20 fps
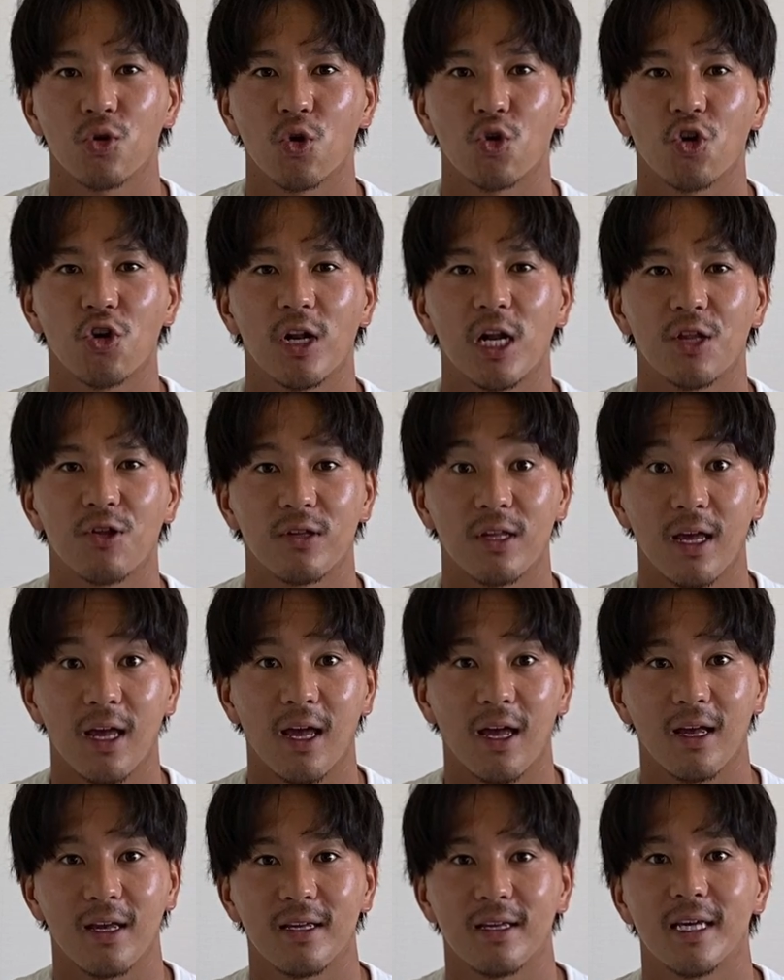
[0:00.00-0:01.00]
得意なの
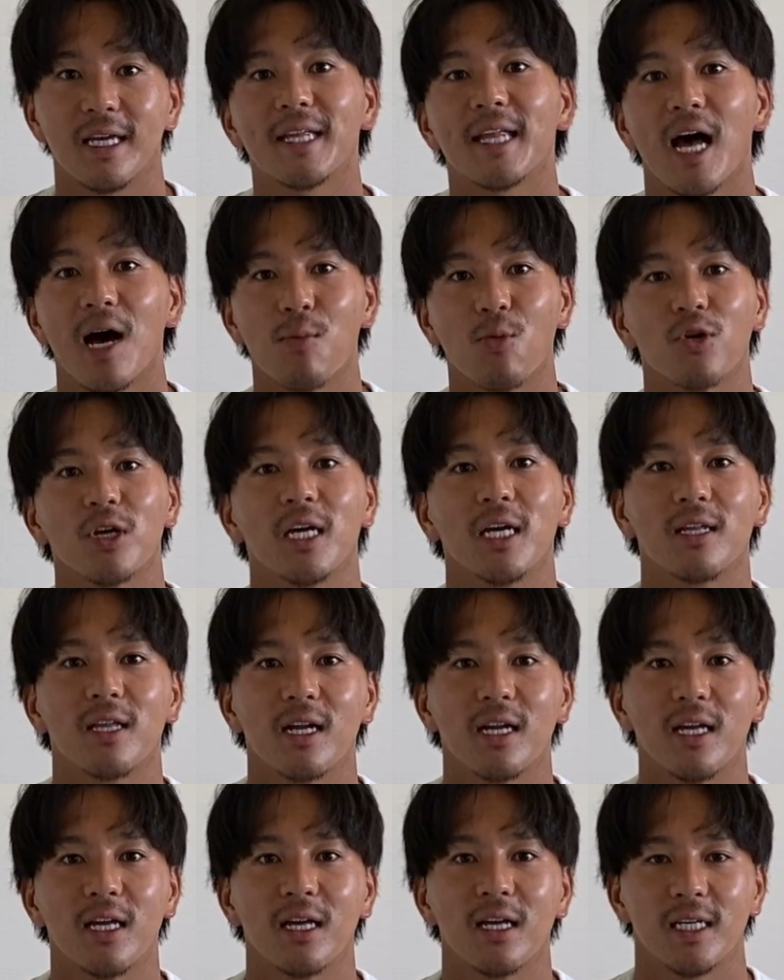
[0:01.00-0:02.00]
でギターも弾い
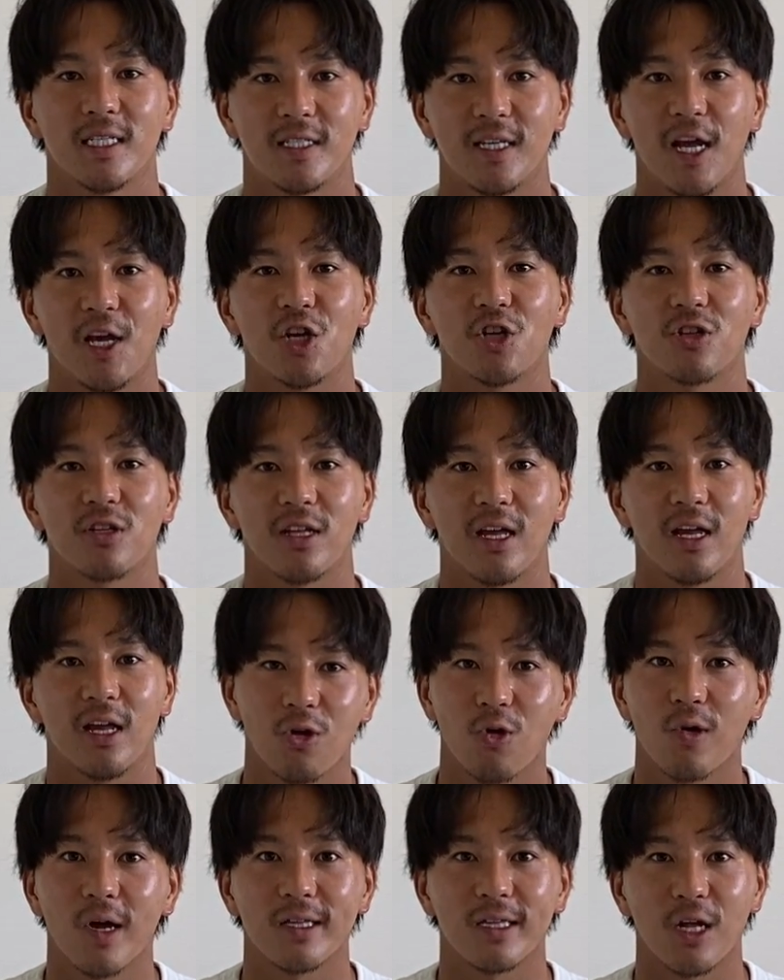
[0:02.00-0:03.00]
たりしているので、
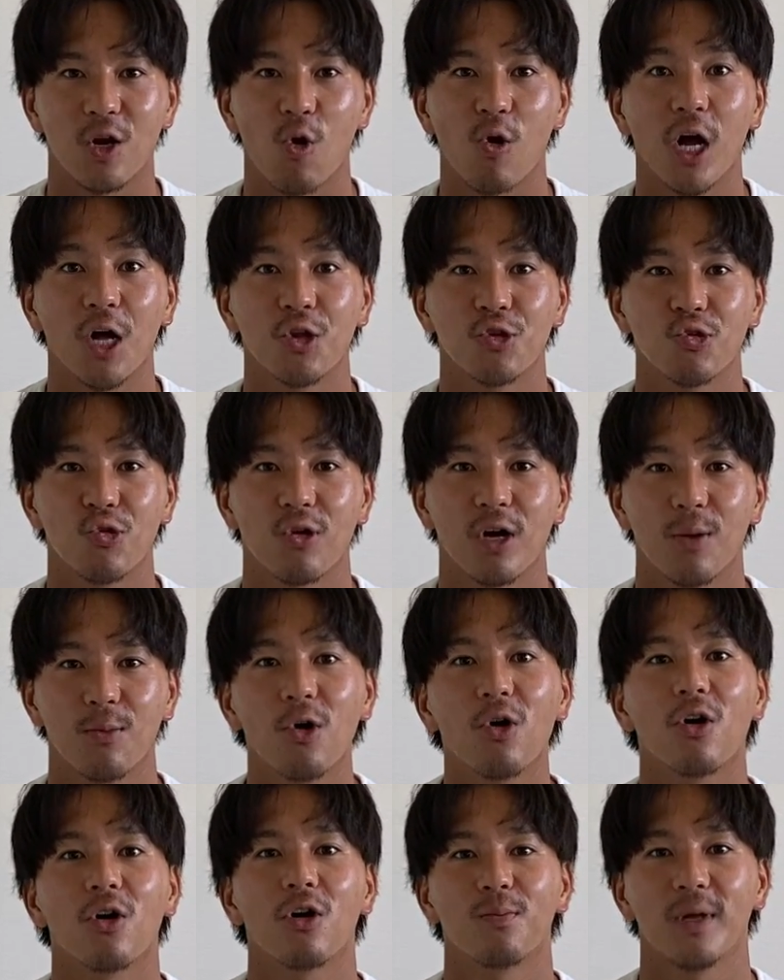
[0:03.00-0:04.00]
よかったら他の動画
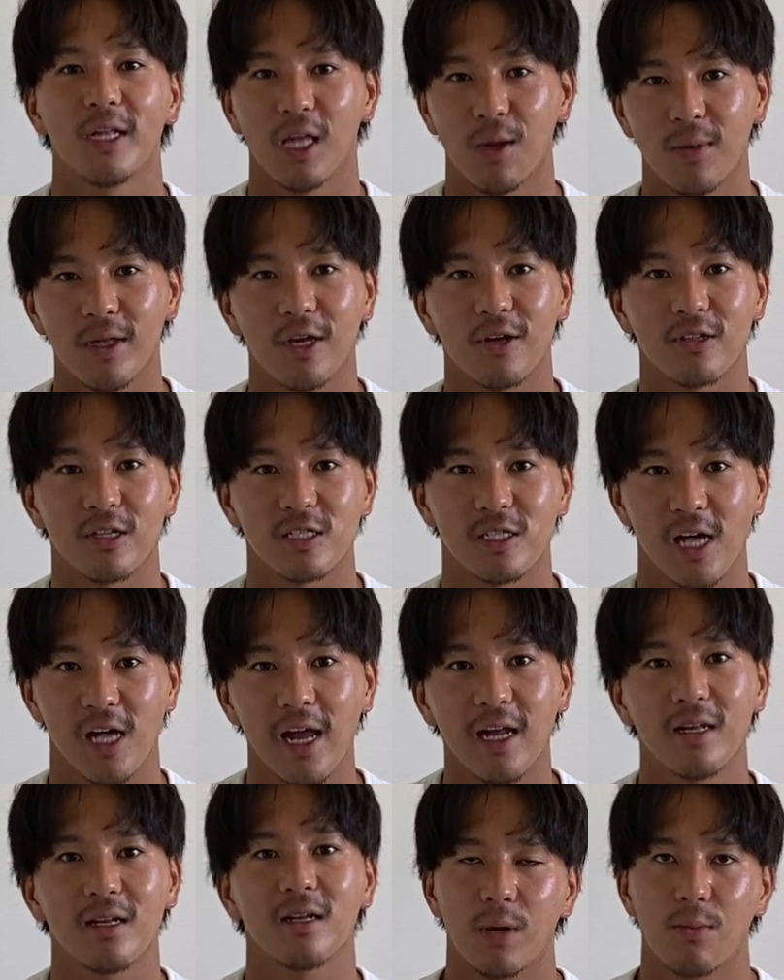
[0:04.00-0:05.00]
も見てみてください。